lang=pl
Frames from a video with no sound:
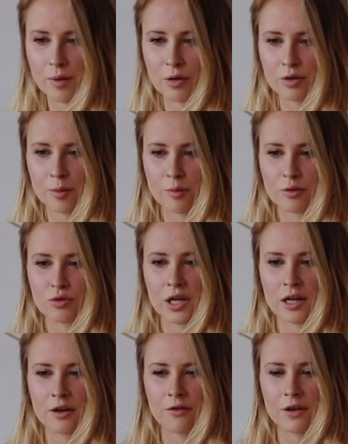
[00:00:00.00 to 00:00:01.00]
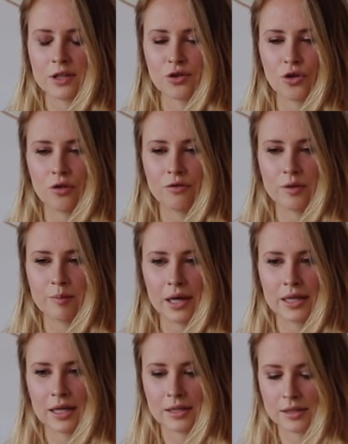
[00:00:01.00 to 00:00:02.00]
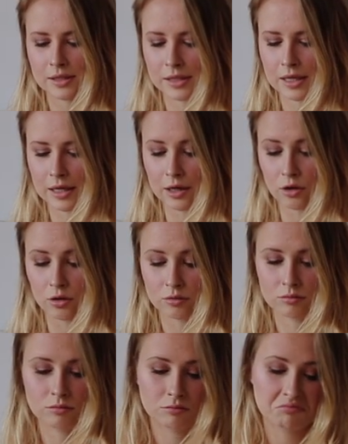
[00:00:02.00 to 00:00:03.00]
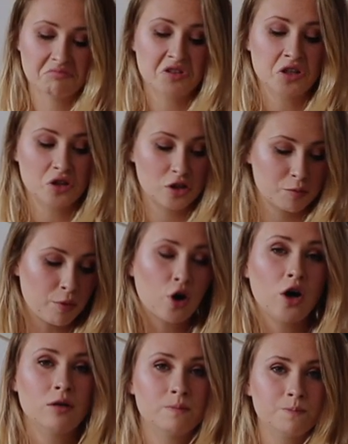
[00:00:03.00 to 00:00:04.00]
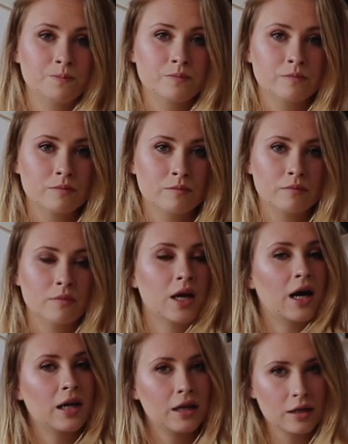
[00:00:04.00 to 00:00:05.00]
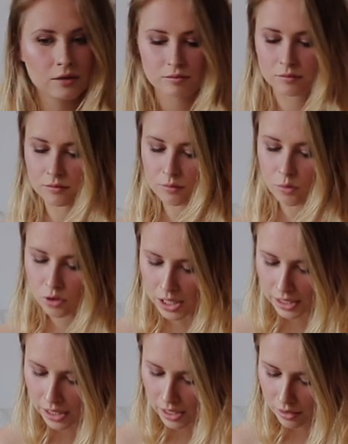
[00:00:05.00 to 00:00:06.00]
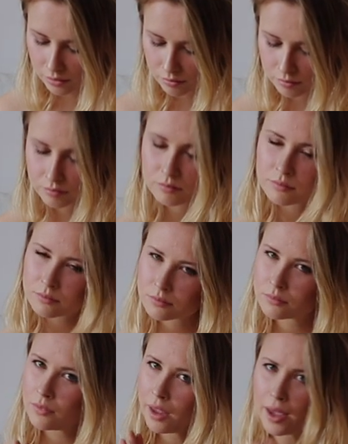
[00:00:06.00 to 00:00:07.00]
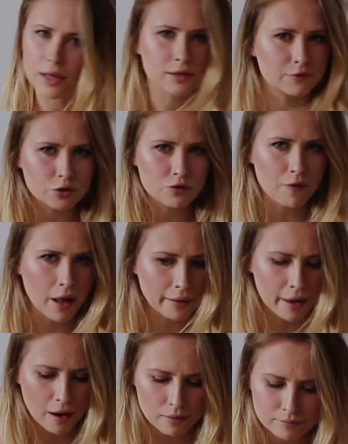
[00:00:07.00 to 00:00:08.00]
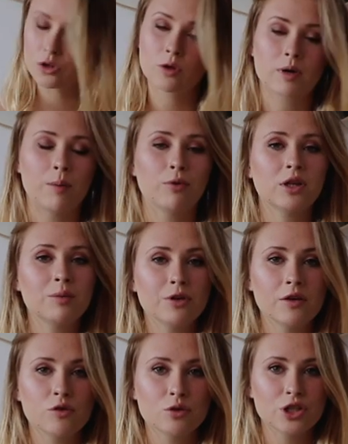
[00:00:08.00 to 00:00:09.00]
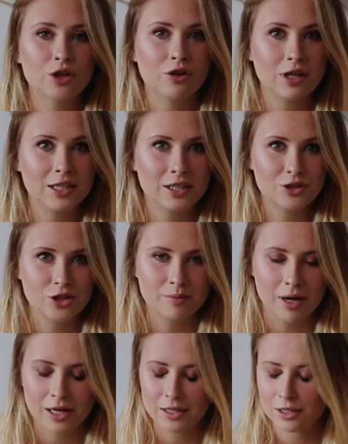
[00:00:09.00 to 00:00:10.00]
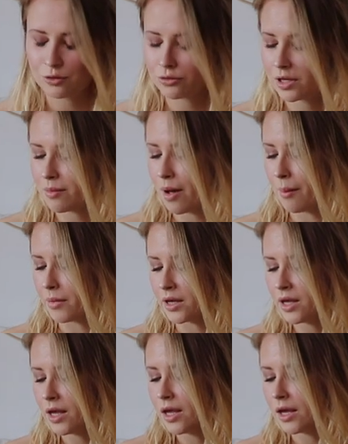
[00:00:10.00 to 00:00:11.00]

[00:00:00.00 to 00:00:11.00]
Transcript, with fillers: smakuje po prostu jak kwaskowy banan z kakao. Spoko, ale morelka nie jest wyczuwalna. Dobra, potem pojawiły się kolejne trzy smaki i tutaj mamy